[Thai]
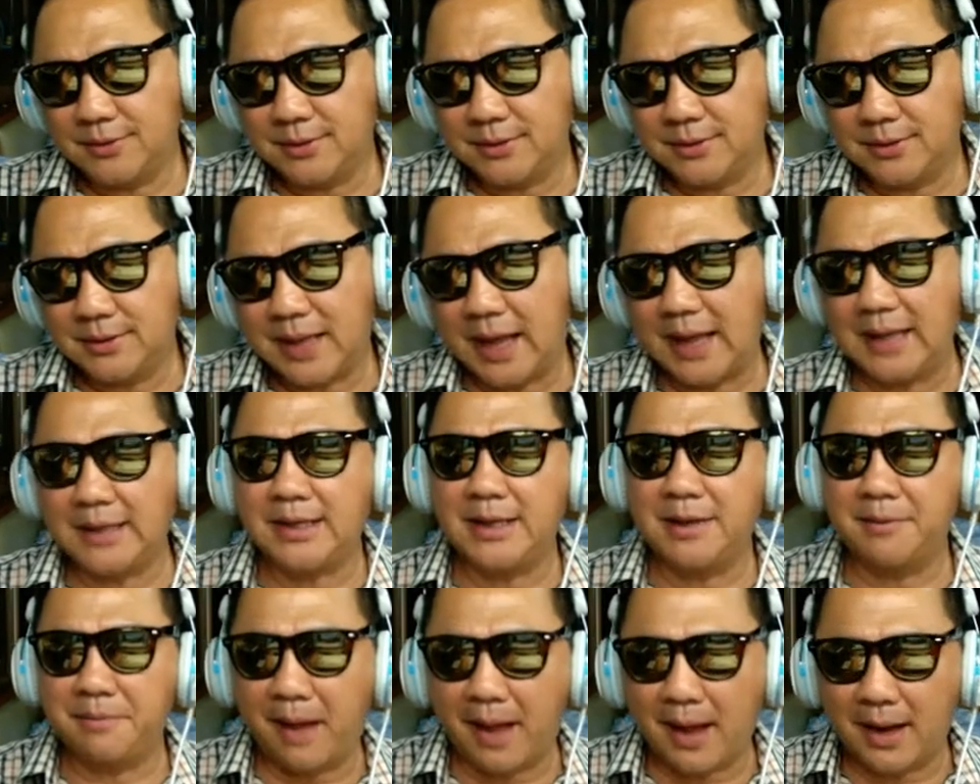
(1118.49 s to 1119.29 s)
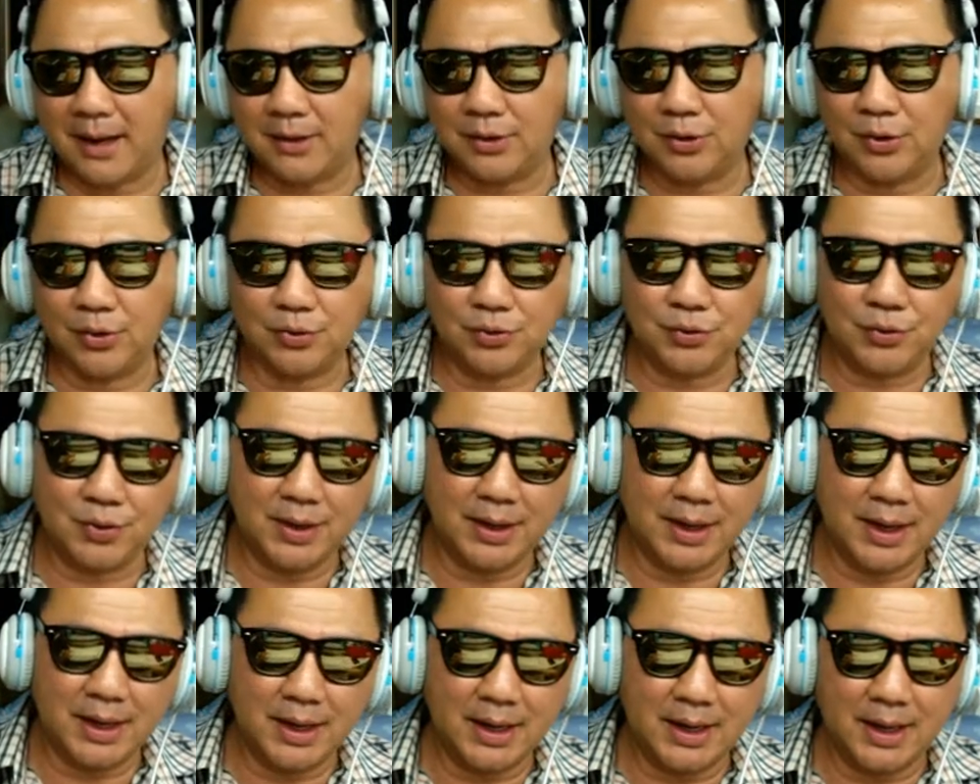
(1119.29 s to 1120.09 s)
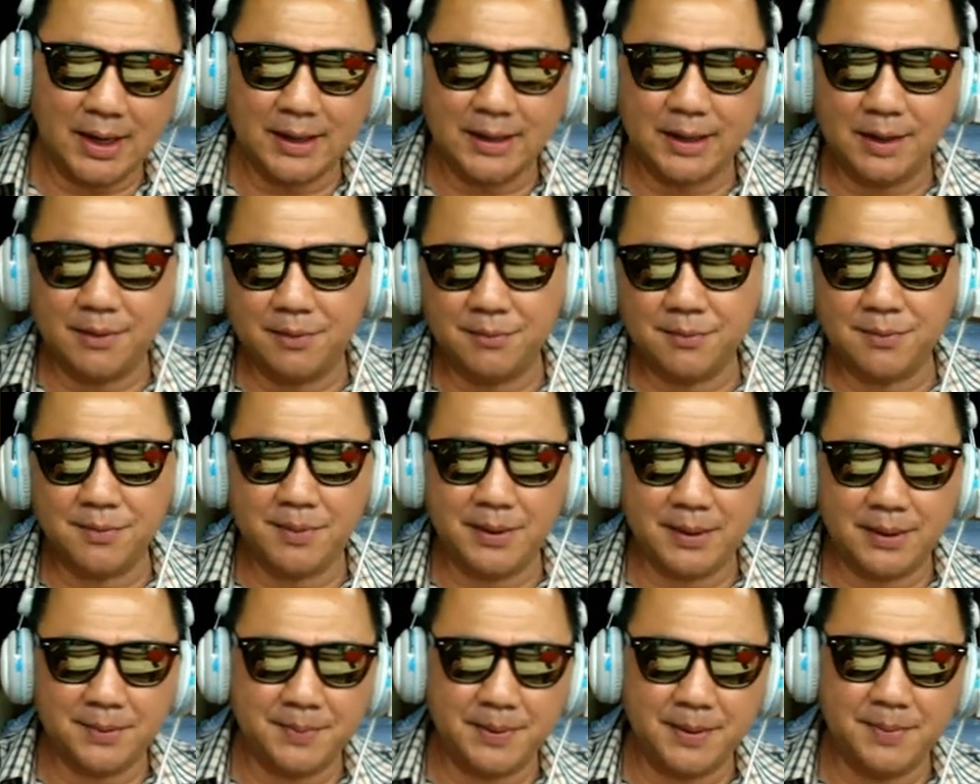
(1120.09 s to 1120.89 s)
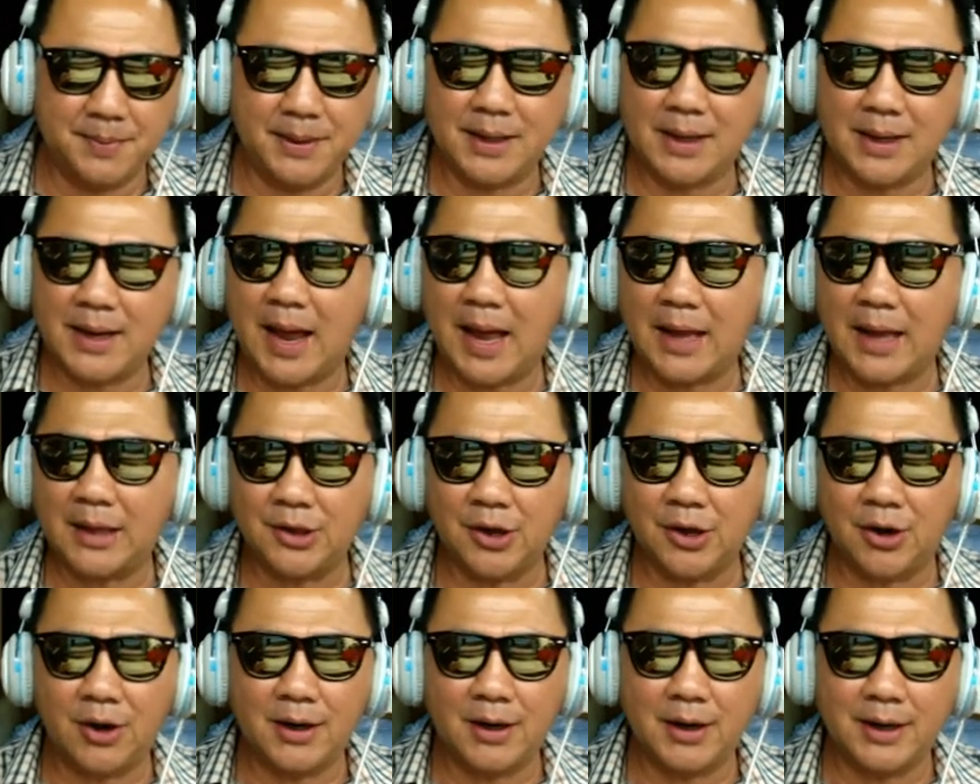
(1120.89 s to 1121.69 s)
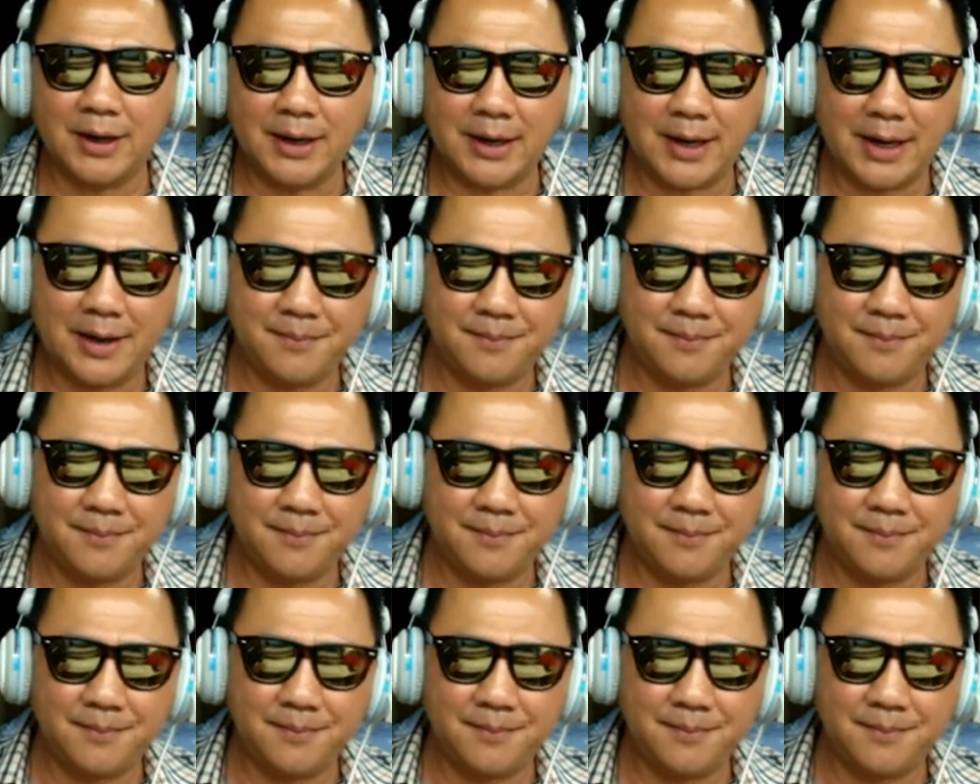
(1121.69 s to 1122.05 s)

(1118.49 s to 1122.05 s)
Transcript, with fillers: ใต้ที่พักของตัวเองนะเดี๋ยวผมเปิดบรรยากาศต่อเลยนะครับ